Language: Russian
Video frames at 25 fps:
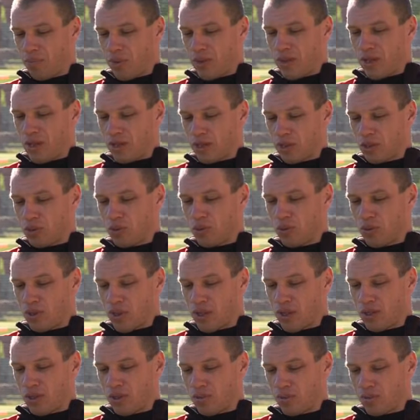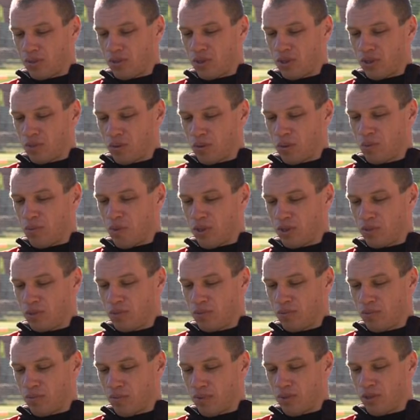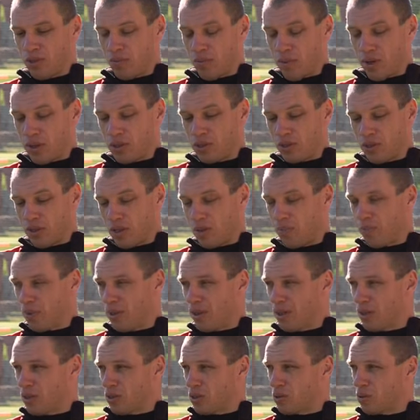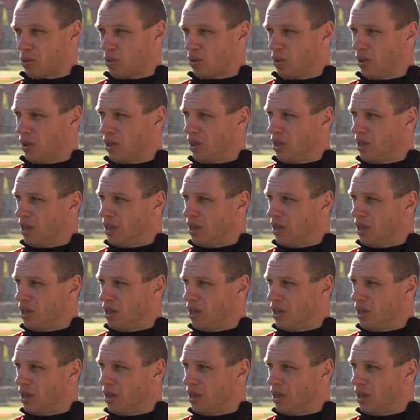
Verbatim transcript: понятно, что да, там золотой мяч, матч, да, понятно, что